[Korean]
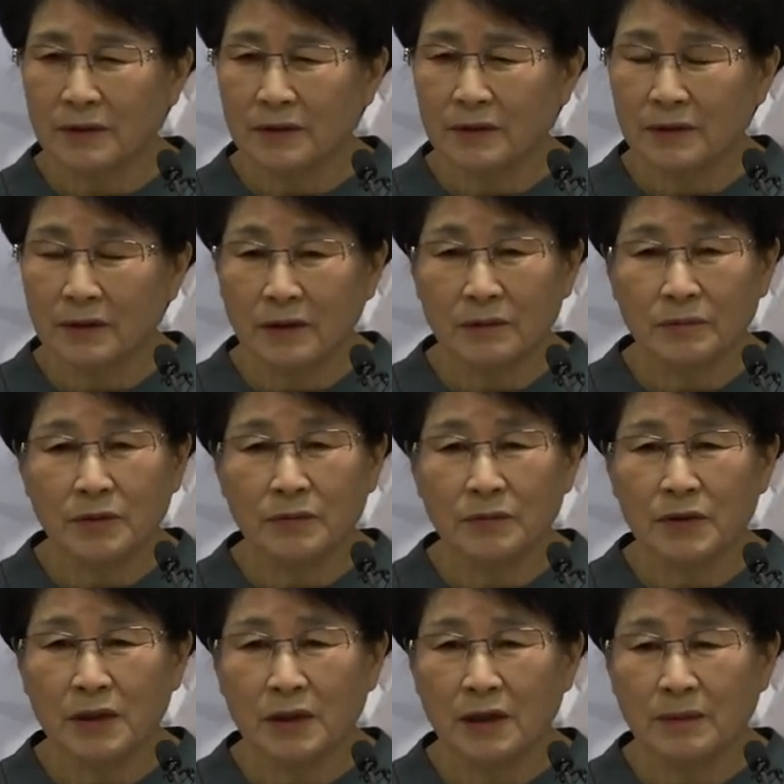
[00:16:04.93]
그게
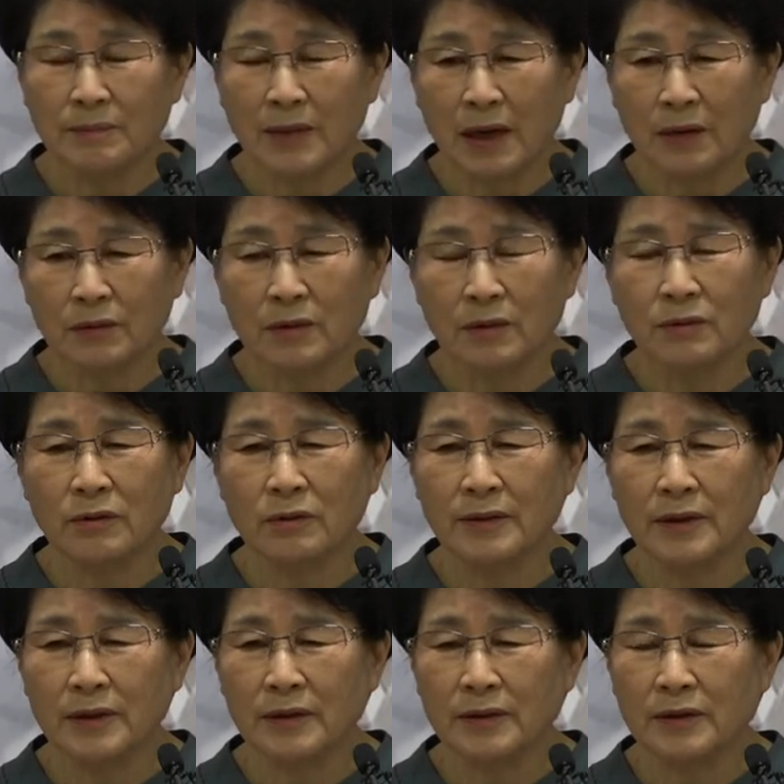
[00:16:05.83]
뭡니까? 바울이
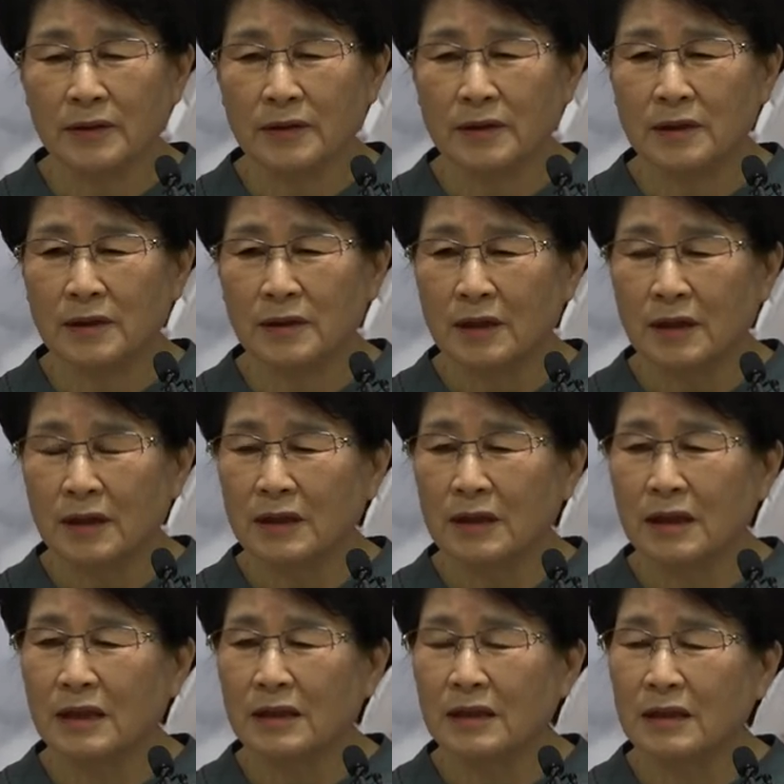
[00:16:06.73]
고백했듯이
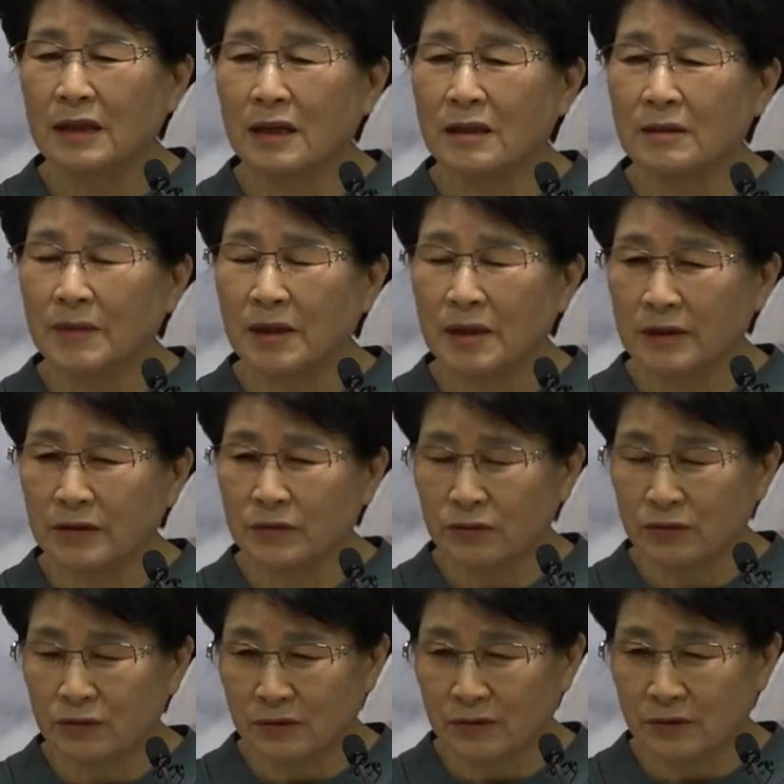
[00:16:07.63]
나는 날마다
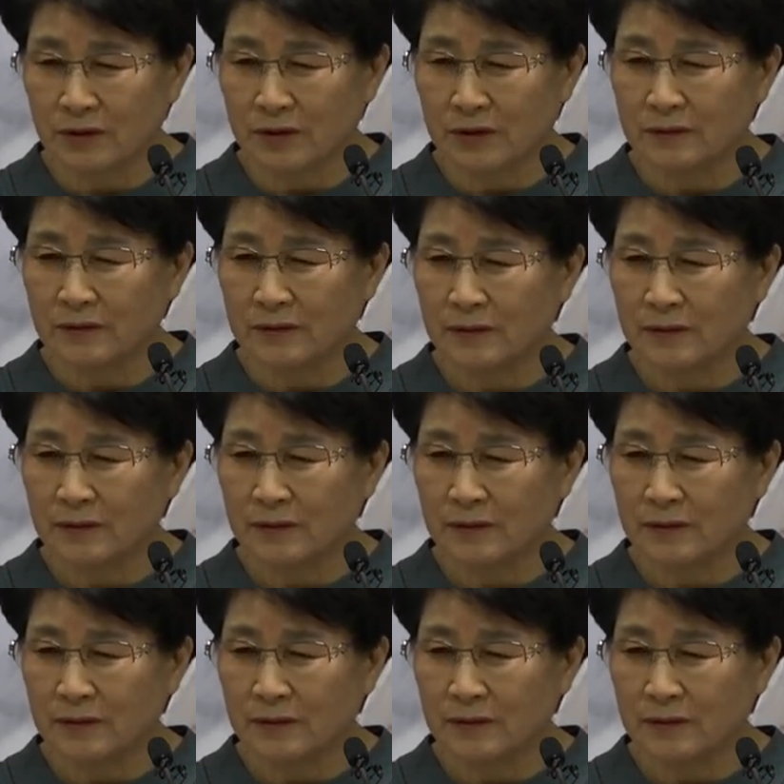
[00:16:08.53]
죽노라.